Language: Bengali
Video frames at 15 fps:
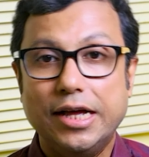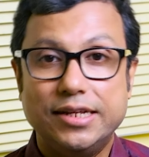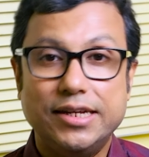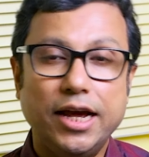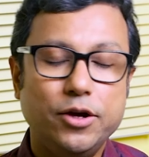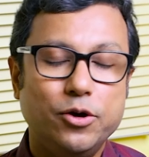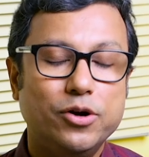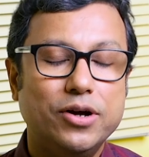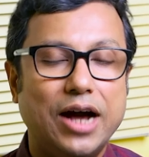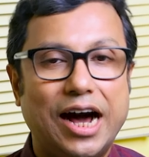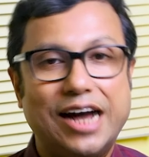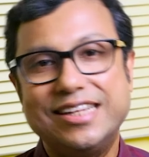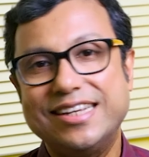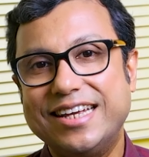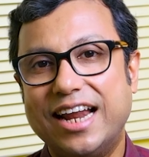যাই হোক
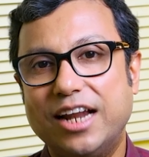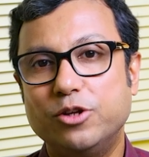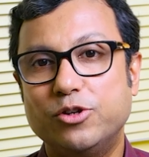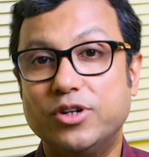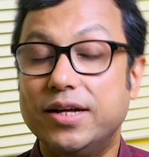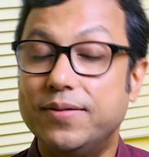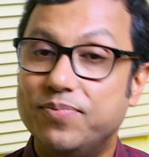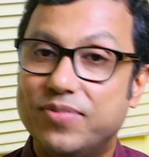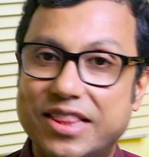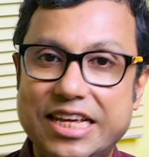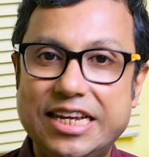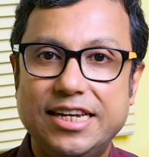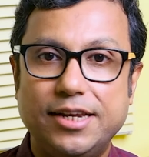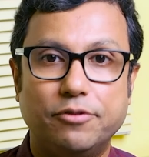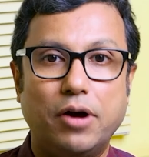আজকের আলোচনা
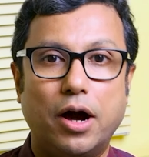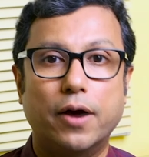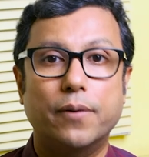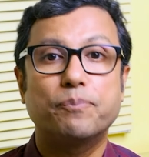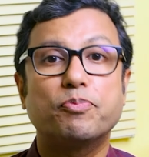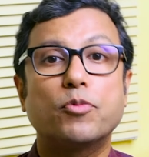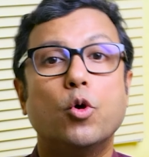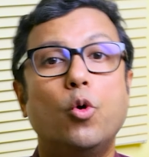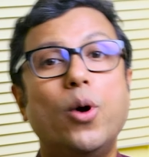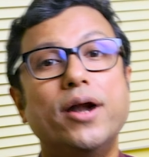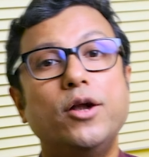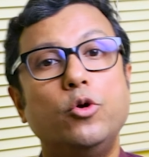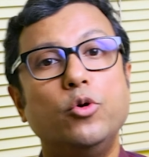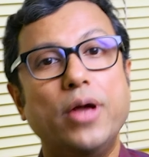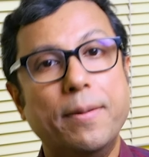তিনটে ভাগ হোয়াট
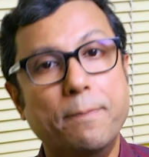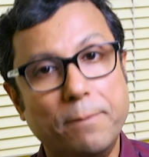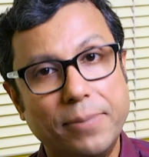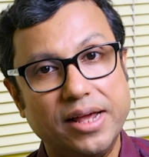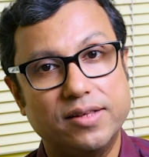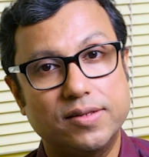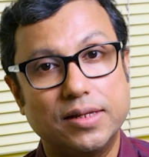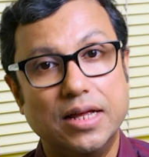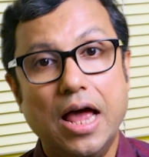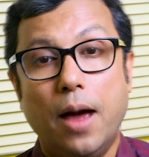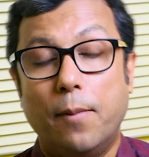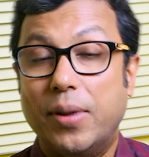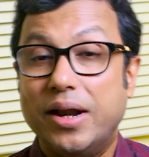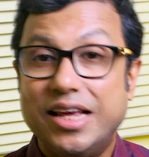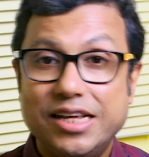টু এমব্রেস
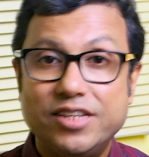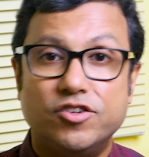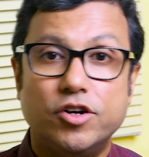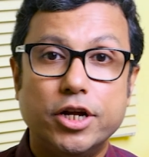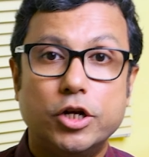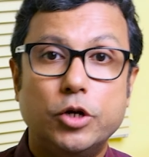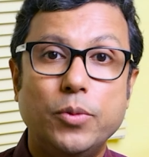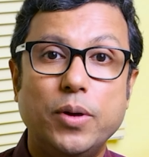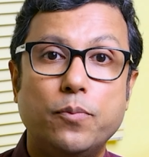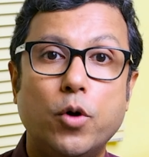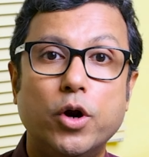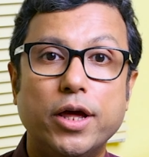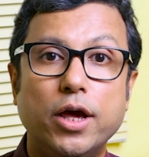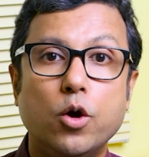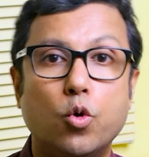মানে হিস্টোরেক্টমির
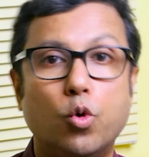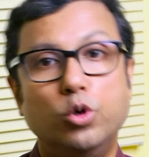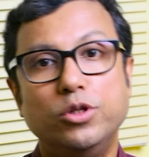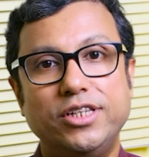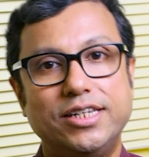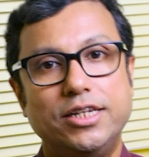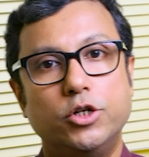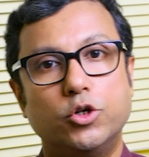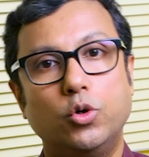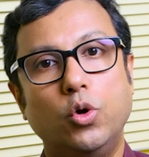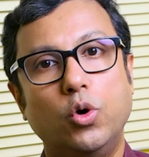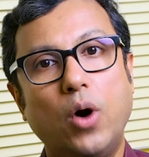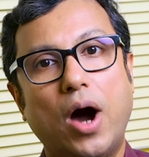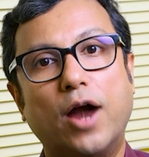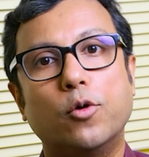পরে কোন জিনিসগুলো
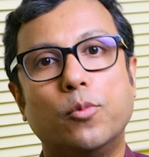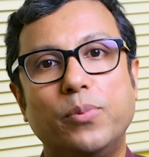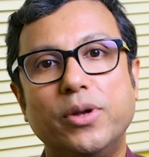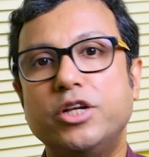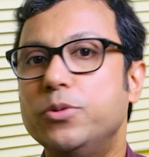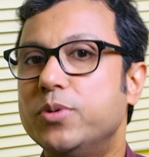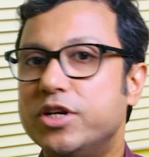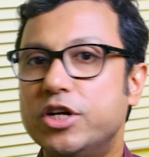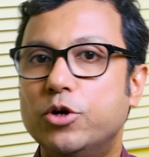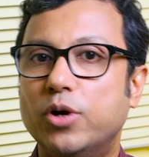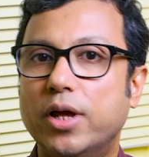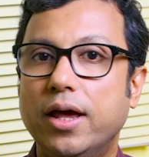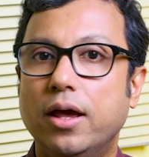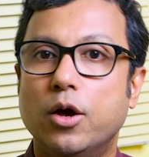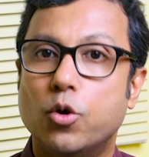আরও বেশি বেশি
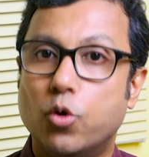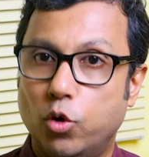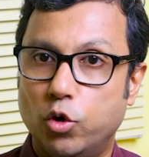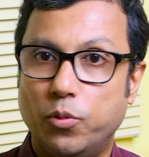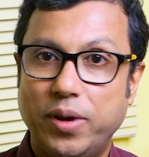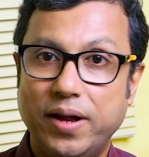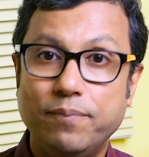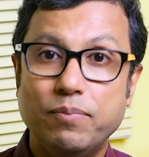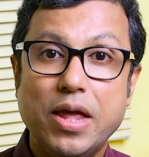করে করবেন